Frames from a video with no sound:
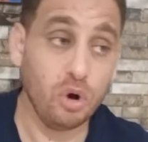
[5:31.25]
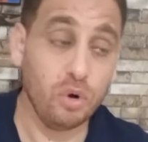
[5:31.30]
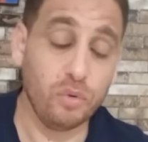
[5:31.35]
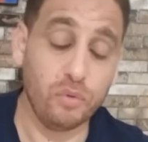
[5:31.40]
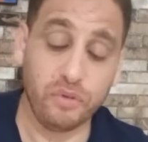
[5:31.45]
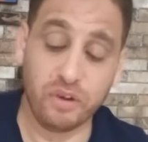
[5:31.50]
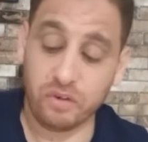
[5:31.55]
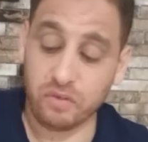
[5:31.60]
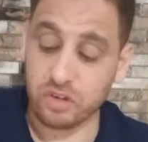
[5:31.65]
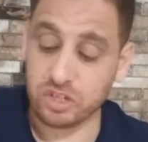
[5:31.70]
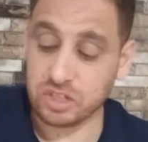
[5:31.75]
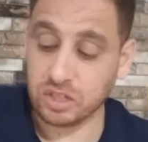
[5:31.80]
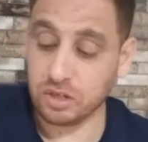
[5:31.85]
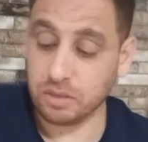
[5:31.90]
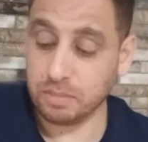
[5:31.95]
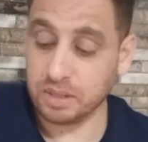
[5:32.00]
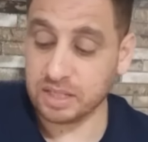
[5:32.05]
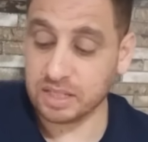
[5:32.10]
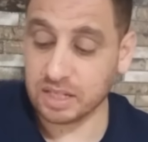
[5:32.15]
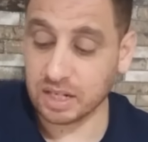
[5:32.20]
وفوز
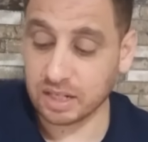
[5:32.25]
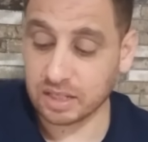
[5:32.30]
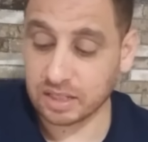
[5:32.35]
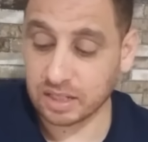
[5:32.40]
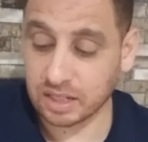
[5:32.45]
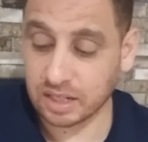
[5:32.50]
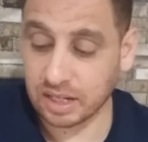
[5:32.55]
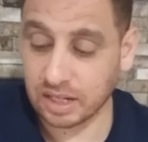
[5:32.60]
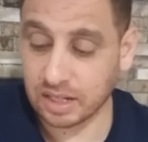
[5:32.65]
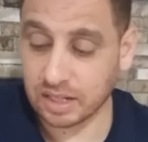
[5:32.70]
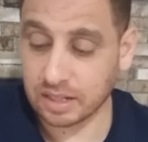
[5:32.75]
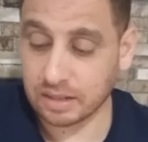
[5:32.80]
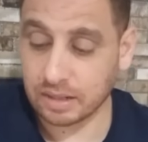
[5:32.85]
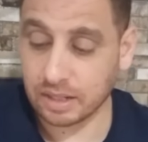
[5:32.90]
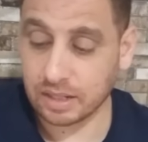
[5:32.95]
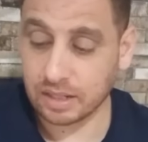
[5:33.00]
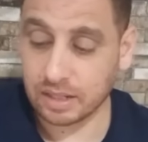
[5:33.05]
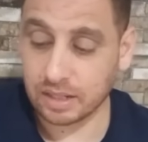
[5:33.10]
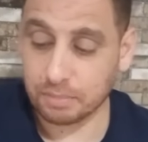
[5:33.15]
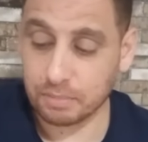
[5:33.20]
البنزرتي قال لك
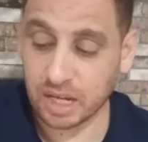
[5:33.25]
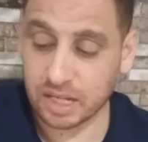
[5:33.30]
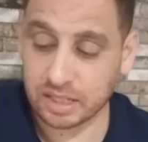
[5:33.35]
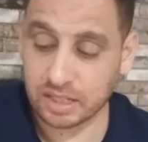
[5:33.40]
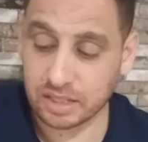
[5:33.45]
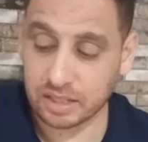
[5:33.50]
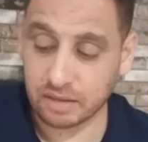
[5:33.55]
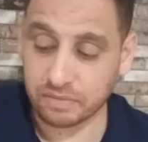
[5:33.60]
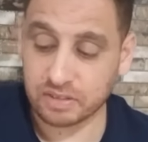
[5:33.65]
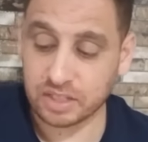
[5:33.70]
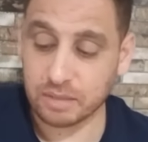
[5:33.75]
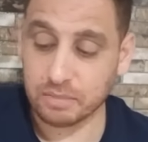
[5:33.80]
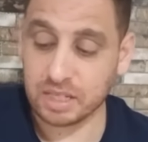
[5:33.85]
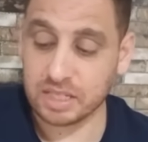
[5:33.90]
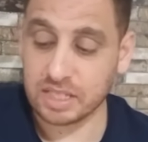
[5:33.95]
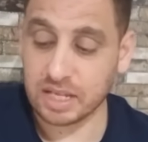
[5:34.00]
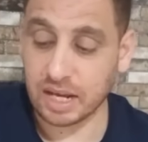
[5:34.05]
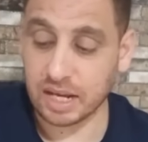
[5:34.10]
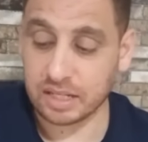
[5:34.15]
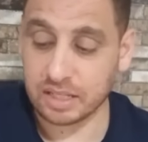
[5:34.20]
آه، مهدي النفطي ما
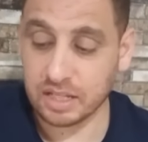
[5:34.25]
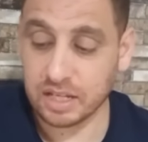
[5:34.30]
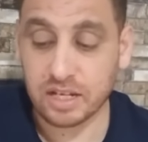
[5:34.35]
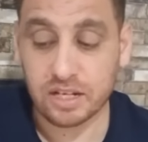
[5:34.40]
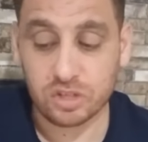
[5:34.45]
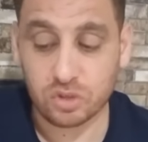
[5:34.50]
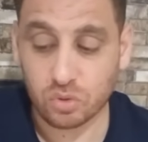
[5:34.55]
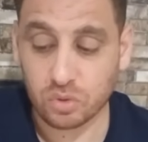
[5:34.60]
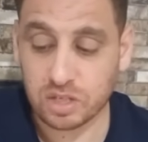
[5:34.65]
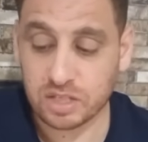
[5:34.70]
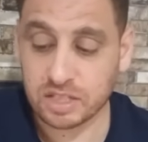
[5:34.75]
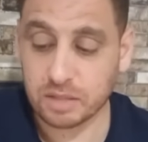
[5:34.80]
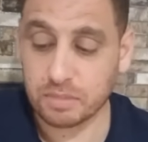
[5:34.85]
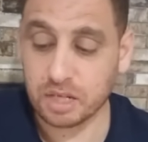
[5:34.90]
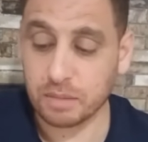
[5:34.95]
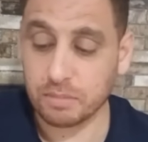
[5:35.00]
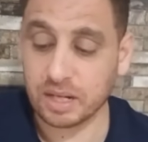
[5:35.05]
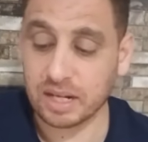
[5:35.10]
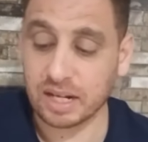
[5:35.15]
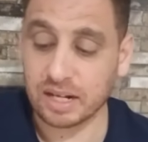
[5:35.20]
يساعدنيش
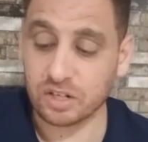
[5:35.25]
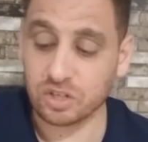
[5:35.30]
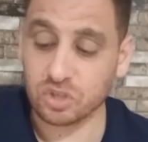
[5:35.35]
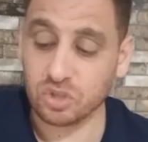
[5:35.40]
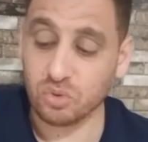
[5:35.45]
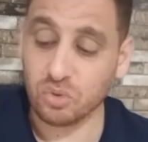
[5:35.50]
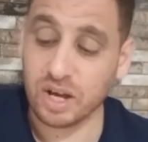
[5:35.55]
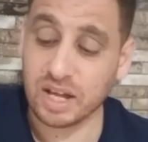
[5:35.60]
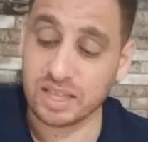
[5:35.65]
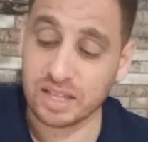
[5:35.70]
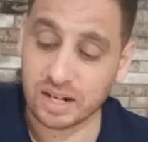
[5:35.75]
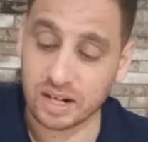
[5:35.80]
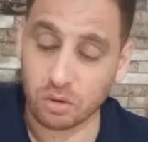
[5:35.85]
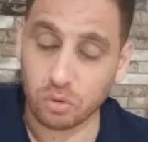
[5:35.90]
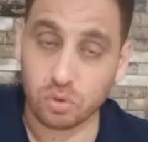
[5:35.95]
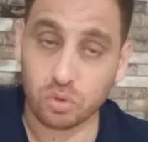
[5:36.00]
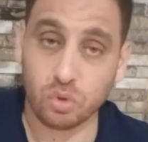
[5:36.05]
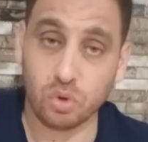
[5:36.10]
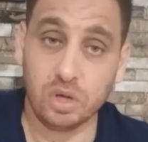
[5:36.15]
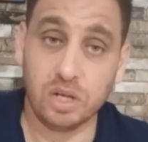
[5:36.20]
ويلزمني ما نعرف شنو هذا
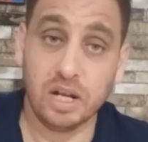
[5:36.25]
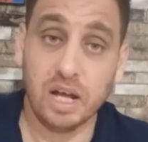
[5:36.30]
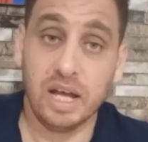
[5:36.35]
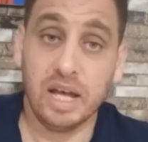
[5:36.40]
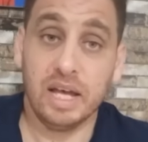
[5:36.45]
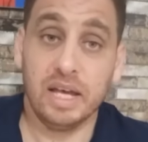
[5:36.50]
راهو الكل